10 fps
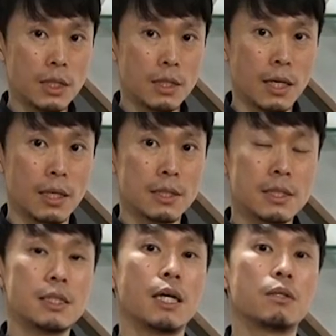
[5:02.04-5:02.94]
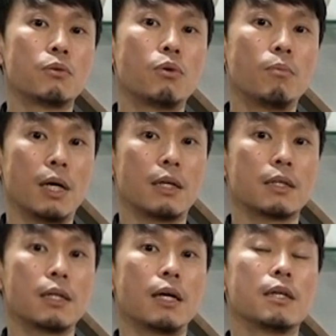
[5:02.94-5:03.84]
だった時代のローマ
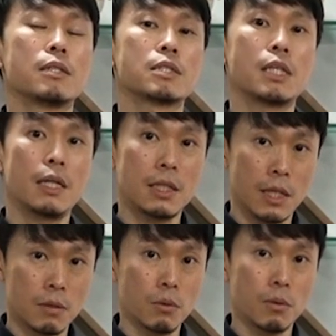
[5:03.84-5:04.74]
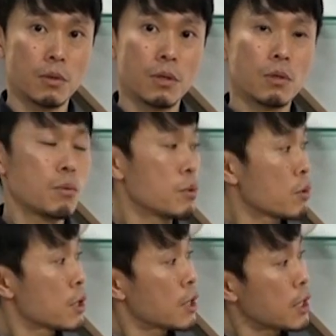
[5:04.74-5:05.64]
が廃れた後こ
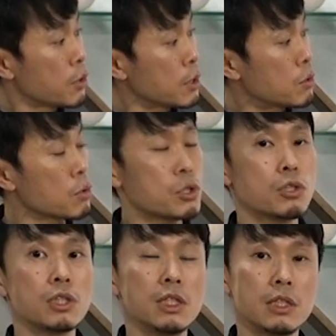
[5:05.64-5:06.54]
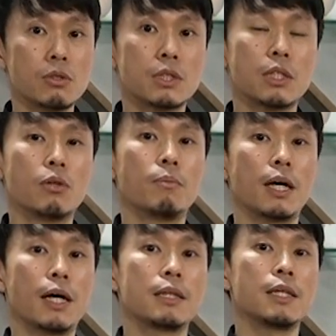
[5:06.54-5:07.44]
のカトリックの中心地としてローマ
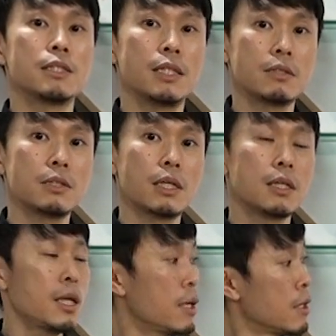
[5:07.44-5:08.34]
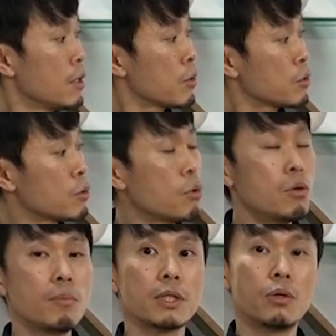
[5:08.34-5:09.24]
が発展していく中でこの
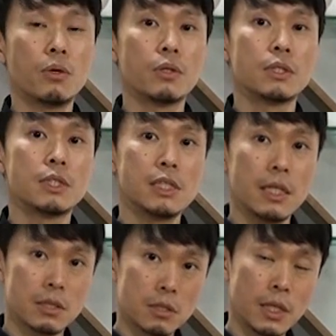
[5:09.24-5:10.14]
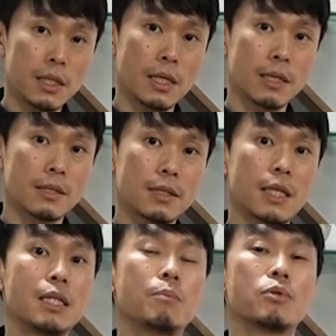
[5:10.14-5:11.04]
ローマの時代に作られた
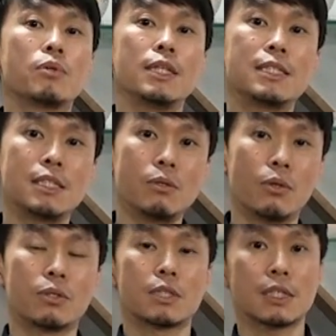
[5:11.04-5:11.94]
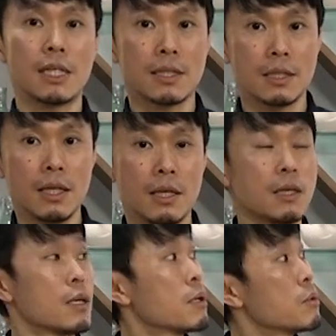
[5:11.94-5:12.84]
建物の石を使って
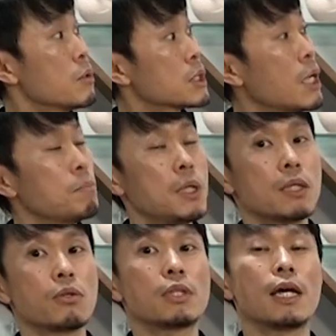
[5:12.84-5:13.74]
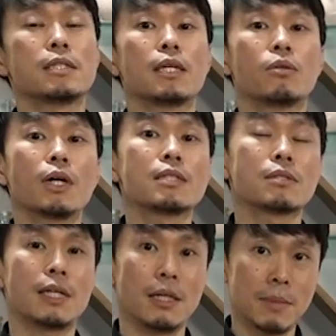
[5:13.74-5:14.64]
このサンピエトロ大聖堂が
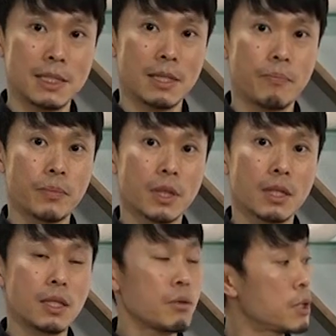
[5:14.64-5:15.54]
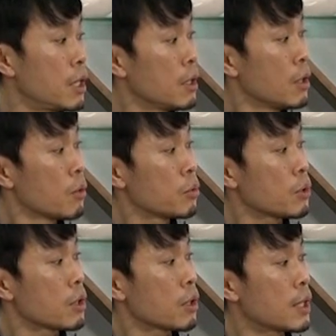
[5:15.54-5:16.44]
作られました。なのでこ
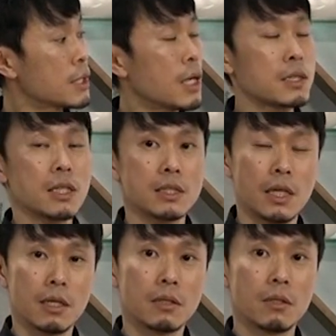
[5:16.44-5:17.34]
のガタガタした